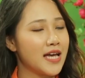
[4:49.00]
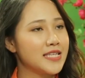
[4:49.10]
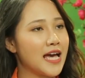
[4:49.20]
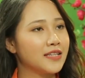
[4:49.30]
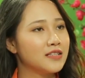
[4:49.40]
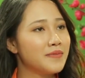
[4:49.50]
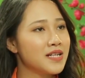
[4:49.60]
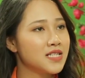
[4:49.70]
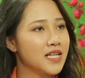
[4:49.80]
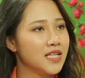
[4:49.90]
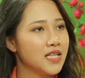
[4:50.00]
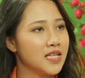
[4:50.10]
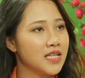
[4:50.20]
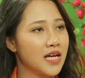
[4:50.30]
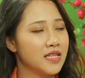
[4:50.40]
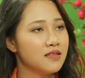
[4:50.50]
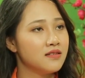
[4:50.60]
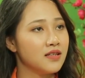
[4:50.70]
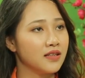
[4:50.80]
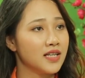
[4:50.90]
Dạ, thưa bác sĩ, thì như
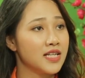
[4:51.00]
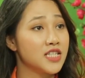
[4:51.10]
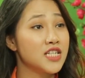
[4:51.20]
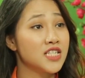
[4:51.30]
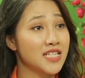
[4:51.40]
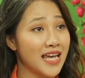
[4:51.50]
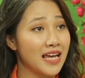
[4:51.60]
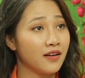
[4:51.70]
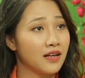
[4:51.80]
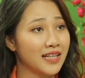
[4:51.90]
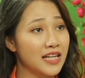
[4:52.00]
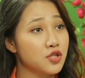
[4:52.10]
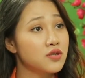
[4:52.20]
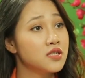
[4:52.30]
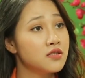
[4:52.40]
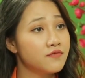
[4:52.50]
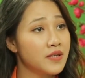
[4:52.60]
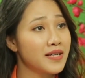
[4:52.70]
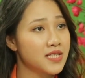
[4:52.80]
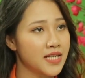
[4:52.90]
những chia sẻ các số trước với
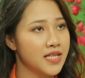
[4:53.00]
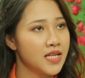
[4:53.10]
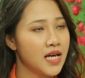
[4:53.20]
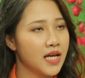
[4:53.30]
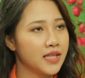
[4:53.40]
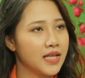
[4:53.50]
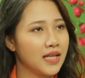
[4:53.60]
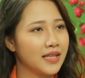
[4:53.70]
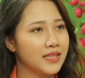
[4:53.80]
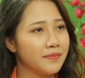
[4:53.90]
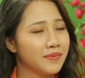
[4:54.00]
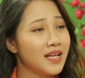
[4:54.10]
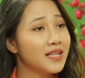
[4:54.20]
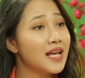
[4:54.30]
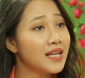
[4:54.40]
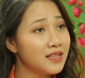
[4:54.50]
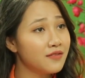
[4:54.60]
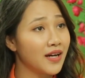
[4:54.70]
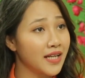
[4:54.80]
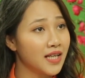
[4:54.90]
bác sĩ thì là dịp Tết đến như
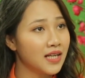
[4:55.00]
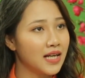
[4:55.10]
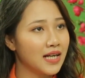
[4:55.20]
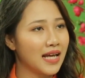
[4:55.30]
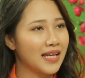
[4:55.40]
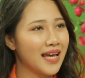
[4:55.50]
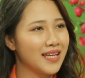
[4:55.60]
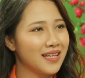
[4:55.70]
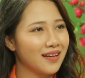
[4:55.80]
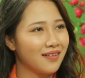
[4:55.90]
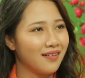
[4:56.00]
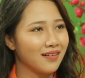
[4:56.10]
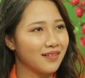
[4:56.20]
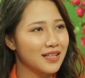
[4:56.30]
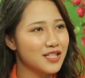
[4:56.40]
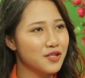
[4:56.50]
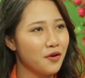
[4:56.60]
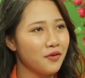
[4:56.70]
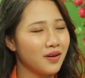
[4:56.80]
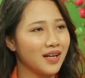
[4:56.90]
vậy là hay gọi là có cái
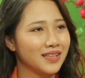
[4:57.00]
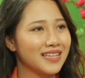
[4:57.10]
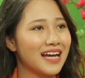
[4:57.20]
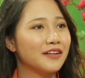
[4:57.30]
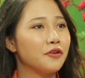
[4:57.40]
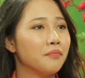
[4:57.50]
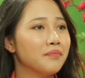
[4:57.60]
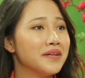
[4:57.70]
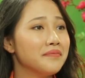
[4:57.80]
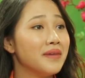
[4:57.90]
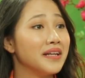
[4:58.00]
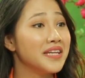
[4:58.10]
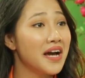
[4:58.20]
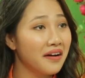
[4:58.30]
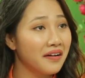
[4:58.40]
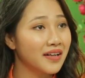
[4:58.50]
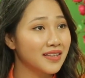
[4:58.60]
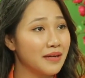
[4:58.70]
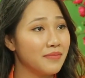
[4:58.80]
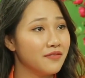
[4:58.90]
số gọi là tăng đột biến bệnh nhân
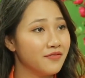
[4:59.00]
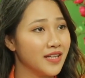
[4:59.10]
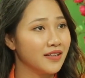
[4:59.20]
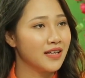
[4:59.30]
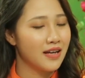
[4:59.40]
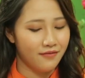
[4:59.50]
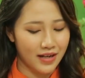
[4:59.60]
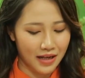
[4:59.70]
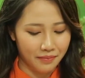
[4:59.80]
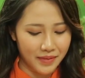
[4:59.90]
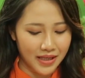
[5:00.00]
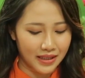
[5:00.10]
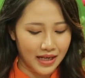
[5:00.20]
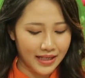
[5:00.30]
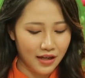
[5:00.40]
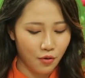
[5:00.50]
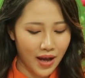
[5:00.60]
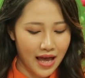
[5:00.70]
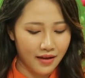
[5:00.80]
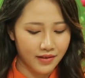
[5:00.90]
tại bệnh viện, và đặc biệt là các
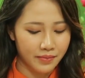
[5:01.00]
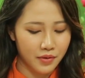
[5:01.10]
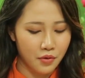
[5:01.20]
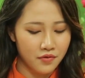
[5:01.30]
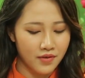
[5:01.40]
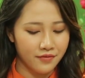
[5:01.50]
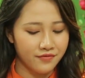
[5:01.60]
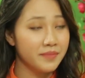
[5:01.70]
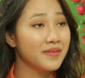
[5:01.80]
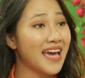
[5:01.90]
khoa cấp cứu về viêm